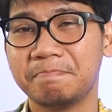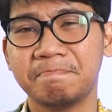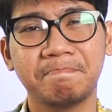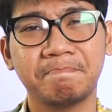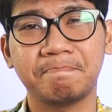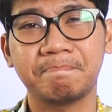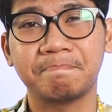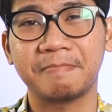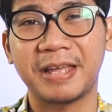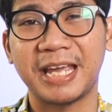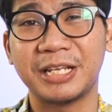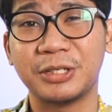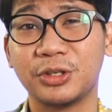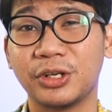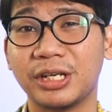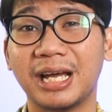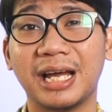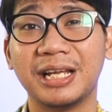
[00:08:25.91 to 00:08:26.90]
Hmm,
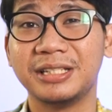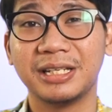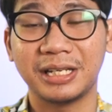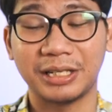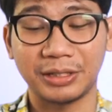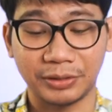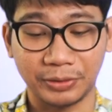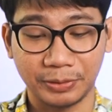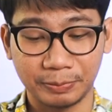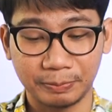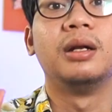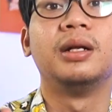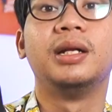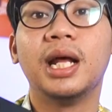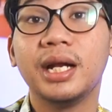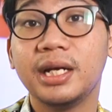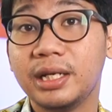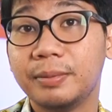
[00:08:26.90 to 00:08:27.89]
enjoy aja gitu.
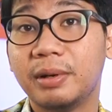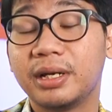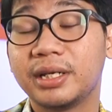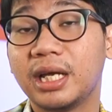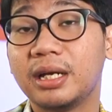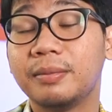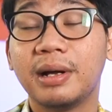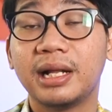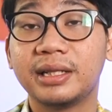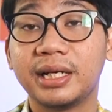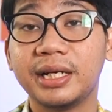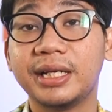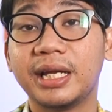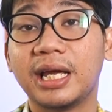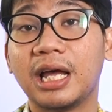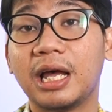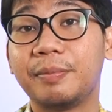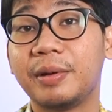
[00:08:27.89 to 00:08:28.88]
Dan di bagian baterainya,